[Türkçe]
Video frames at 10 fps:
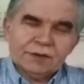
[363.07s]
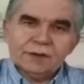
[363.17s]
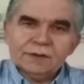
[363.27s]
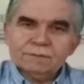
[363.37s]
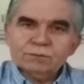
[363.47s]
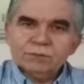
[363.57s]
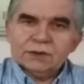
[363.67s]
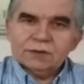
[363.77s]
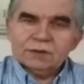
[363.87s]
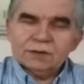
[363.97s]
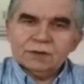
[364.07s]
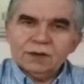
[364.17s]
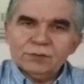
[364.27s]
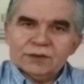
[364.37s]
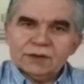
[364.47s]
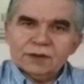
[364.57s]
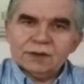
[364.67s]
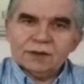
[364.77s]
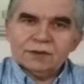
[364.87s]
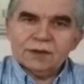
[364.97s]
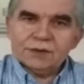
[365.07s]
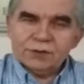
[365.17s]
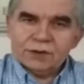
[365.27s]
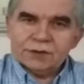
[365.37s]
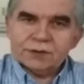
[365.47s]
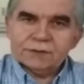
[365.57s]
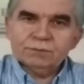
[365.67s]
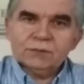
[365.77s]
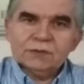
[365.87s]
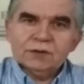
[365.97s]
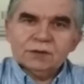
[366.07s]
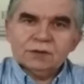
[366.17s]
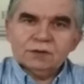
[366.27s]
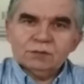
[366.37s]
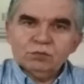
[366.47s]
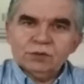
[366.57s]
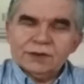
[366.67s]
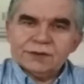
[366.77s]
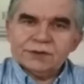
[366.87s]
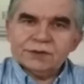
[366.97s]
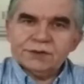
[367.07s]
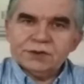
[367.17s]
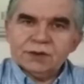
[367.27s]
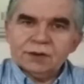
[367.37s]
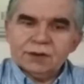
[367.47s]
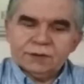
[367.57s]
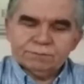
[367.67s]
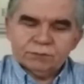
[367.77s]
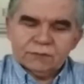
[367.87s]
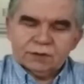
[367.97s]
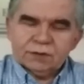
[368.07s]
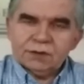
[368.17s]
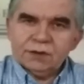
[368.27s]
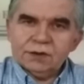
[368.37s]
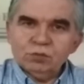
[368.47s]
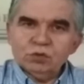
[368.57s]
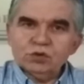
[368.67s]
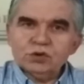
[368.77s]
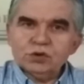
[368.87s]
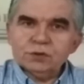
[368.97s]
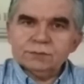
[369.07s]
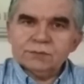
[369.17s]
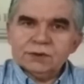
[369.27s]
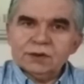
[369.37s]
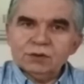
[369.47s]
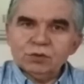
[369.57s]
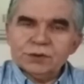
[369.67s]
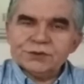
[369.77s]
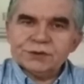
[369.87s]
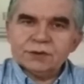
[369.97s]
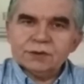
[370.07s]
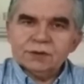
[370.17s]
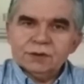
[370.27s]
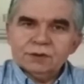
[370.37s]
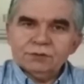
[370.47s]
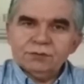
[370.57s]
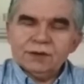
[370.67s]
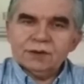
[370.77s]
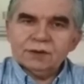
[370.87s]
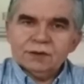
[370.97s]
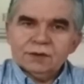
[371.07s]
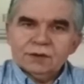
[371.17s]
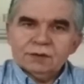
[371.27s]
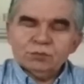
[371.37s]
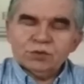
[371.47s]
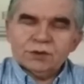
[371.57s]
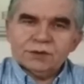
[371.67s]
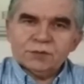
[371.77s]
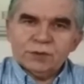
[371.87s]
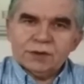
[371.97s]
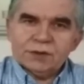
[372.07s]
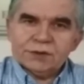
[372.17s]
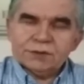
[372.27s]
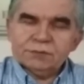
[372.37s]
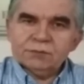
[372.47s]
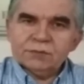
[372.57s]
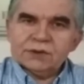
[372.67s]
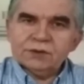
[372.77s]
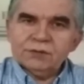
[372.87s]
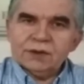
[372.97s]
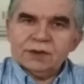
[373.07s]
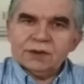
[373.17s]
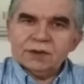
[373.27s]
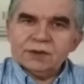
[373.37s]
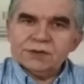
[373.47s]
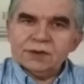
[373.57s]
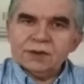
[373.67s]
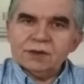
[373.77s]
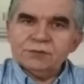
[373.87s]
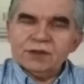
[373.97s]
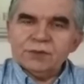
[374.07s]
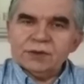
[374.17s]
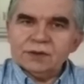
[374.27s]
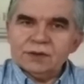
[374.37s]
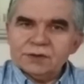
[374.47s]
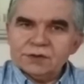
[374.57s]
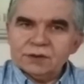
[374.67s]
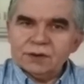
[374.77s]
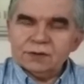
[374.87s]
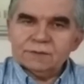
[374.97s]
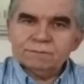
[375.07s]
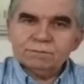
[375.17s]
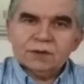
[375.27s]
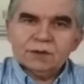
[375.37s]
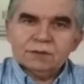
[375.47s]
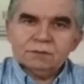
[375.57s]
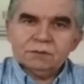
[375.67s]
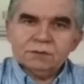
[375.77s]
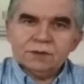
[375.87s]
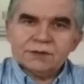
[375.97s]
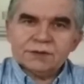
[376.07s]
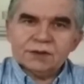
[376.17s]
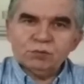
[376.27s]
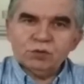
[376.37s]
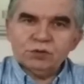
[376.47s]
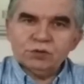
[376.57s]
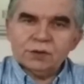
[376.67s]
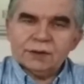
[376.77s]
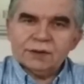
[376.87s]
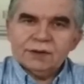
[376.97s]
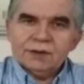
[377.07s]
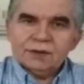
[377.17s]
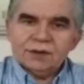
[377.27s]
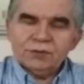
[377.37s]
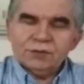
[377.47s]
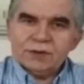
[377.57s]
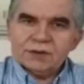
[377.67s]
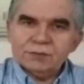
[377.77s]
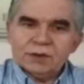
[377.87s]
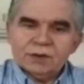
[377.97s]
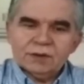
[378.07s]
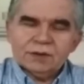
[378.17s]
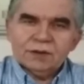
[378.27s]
de e, alması gereken ders var bu ders inşallah yerini bulur, yerine ulaşır ve bu çatışmalar sivillere zarar vermeden en azından e, askeri boyutuyla devam etse bile